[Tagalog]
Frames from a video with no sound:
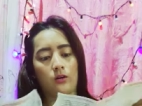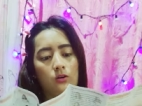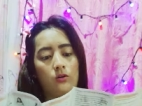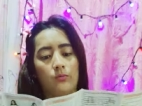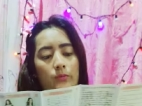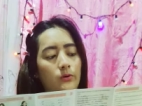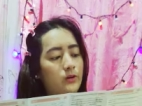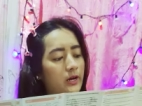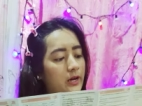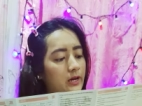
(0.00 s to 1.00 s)

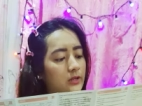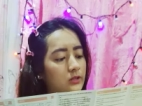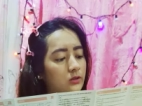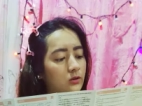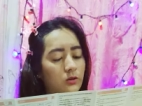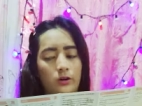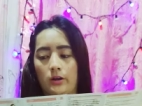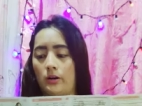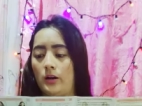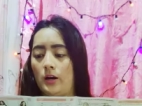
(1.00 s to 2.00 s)
components or
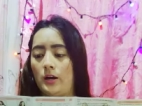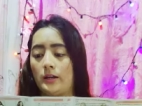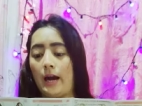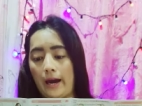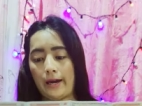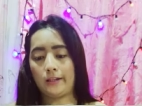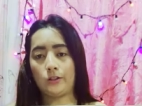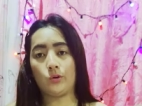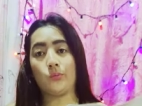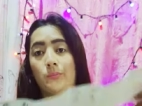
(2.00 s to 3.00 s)
guide kung